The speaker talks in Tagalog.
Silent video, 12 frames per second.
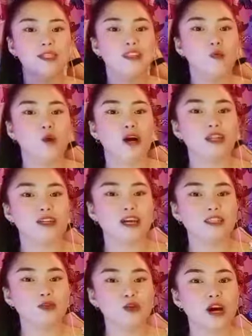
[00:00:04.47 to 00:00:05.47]
si Tiwakal
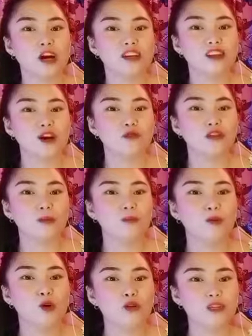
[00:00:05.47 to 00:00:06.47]
guys Yung nakakatakot yung
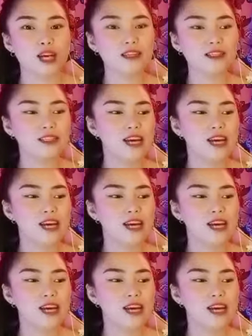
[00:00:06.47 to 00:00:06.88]
boses